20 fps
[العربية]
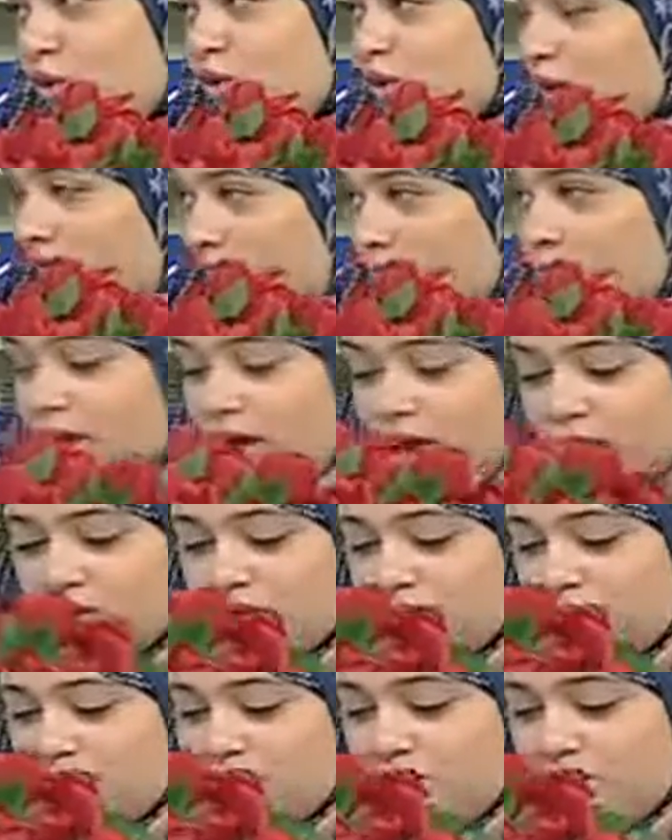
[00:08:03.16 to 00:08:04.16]
اللون الاحمر او
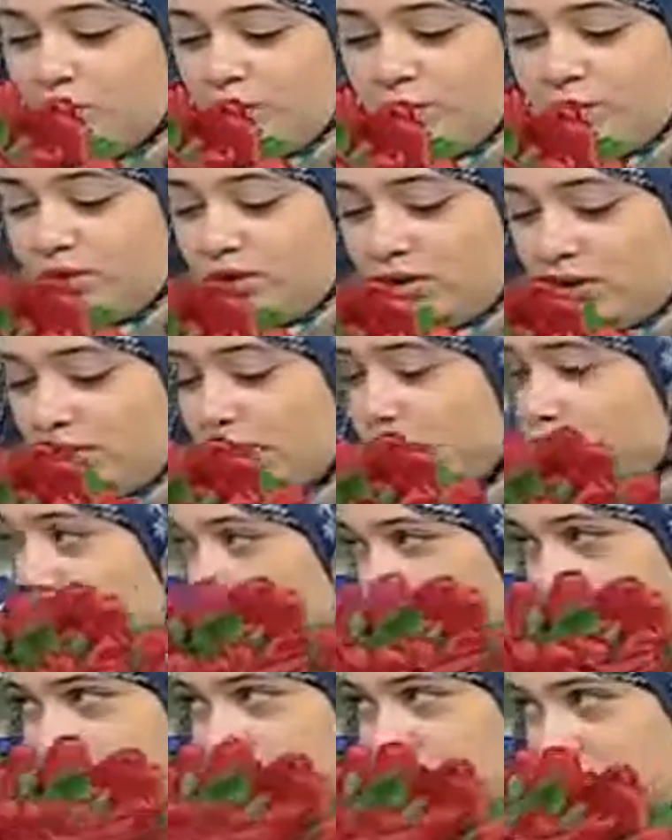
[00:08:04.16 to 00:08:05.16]
النبيتي عموما طالع موضه
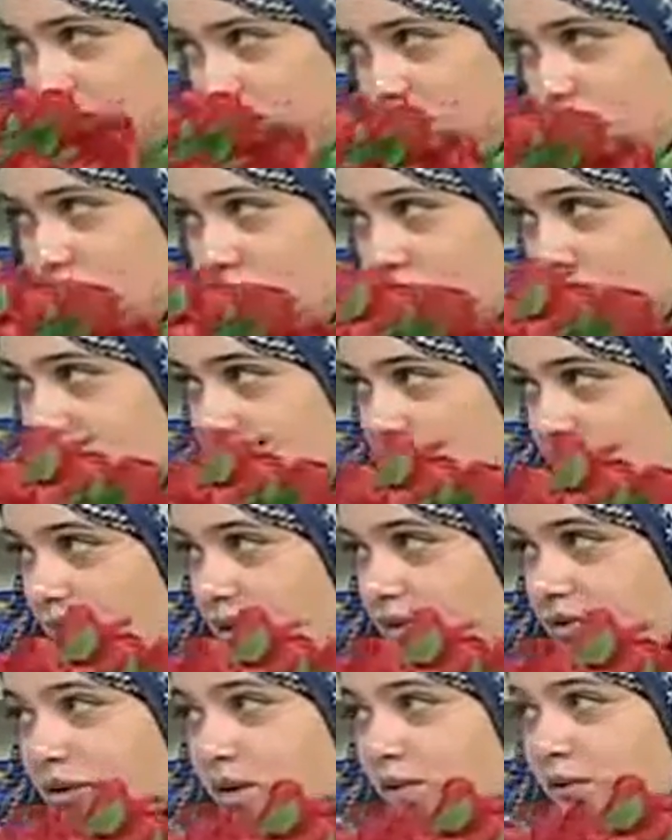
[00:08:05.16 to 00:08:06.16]
قوي السنه دي مش
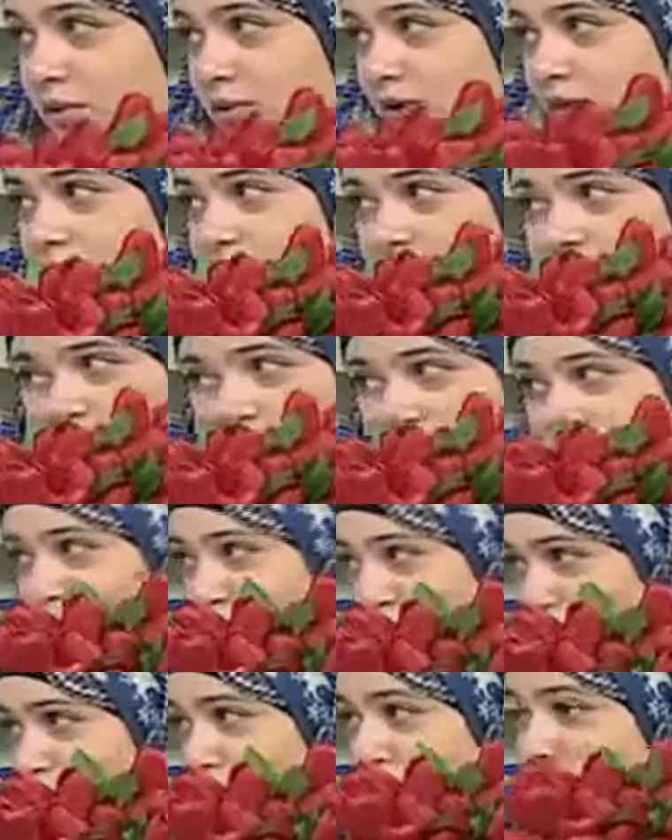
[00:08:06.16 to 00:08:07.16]
بيروح اكتر من الابيض مش
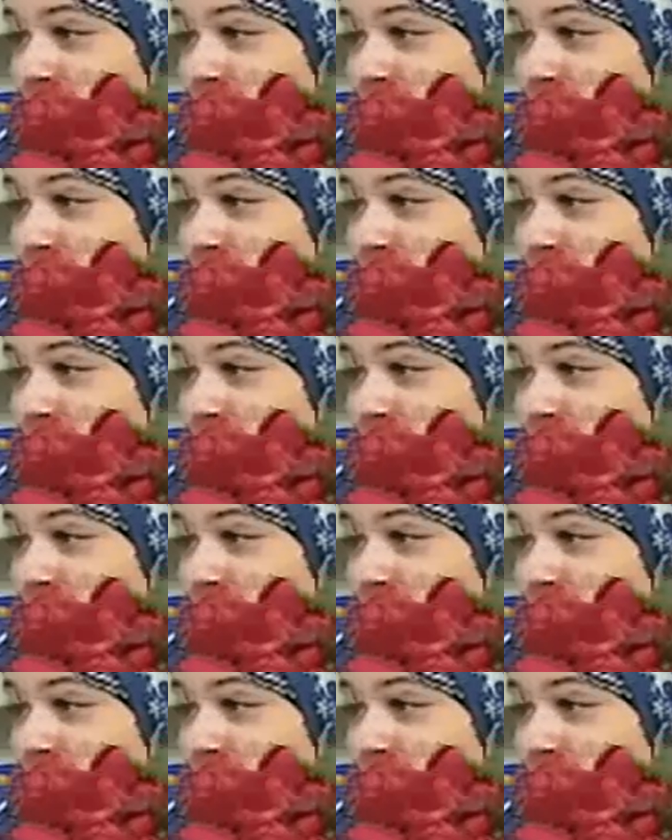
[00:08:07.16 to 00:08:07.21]
بيروح مم.